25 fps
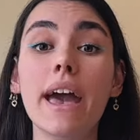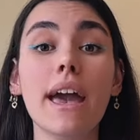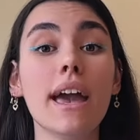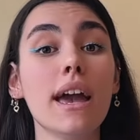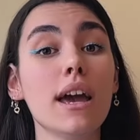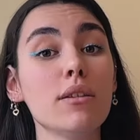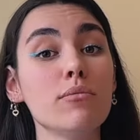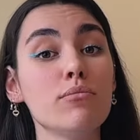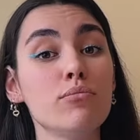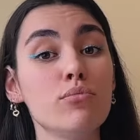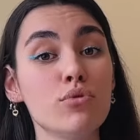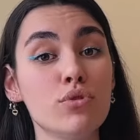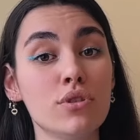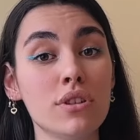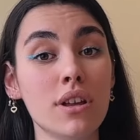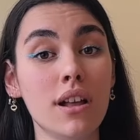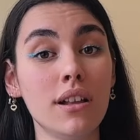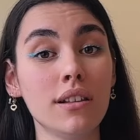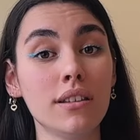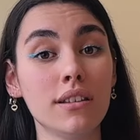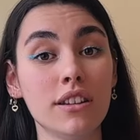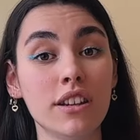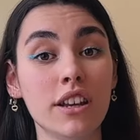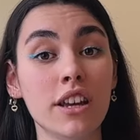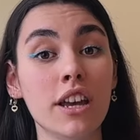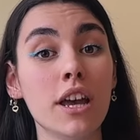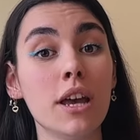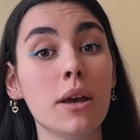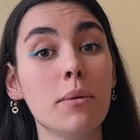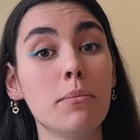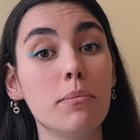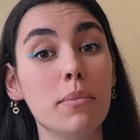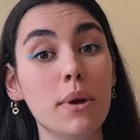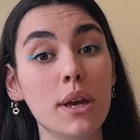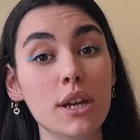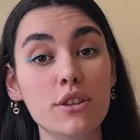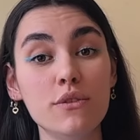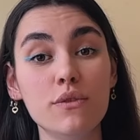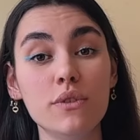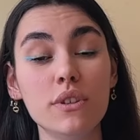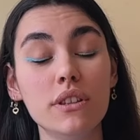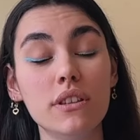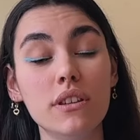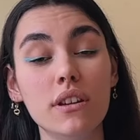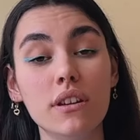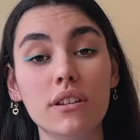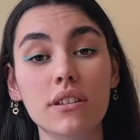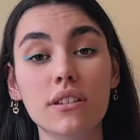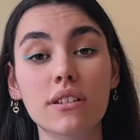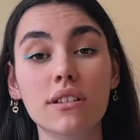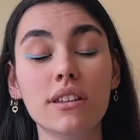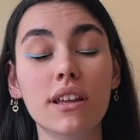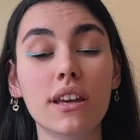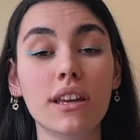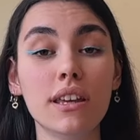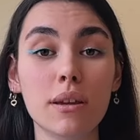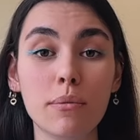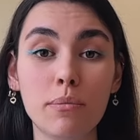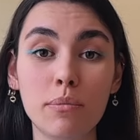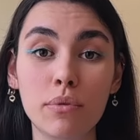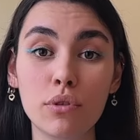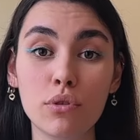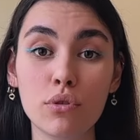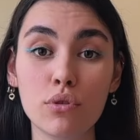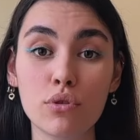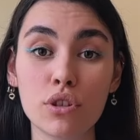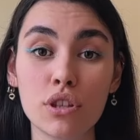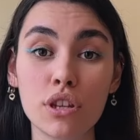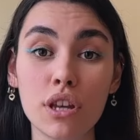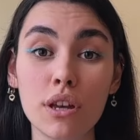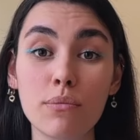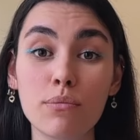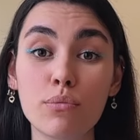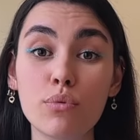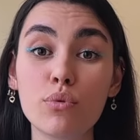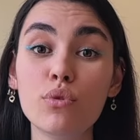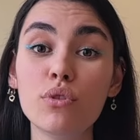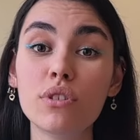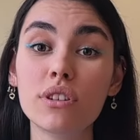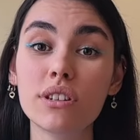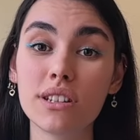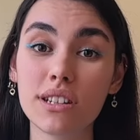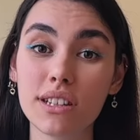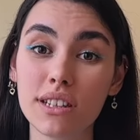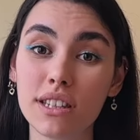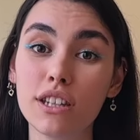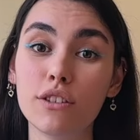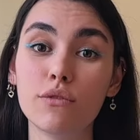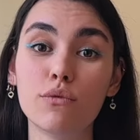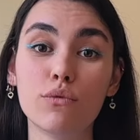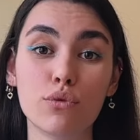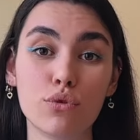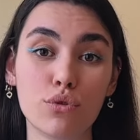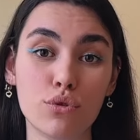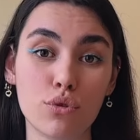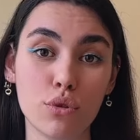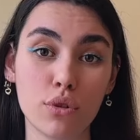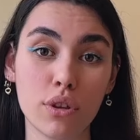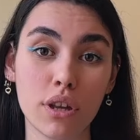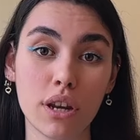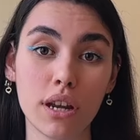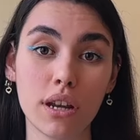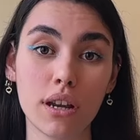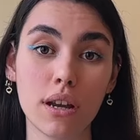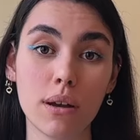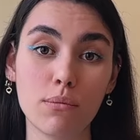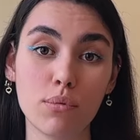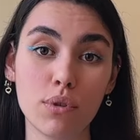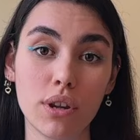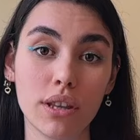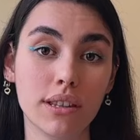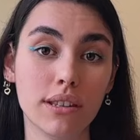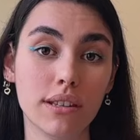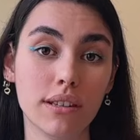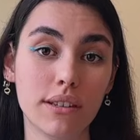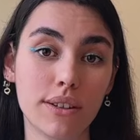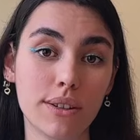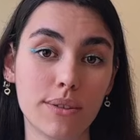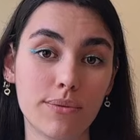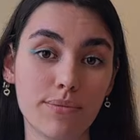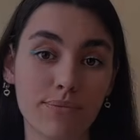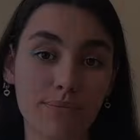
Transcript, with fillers: Eğer bu saldırı 5 fit yakınından yapılıyorsa bu kritik vuruş olarak kabul edilir.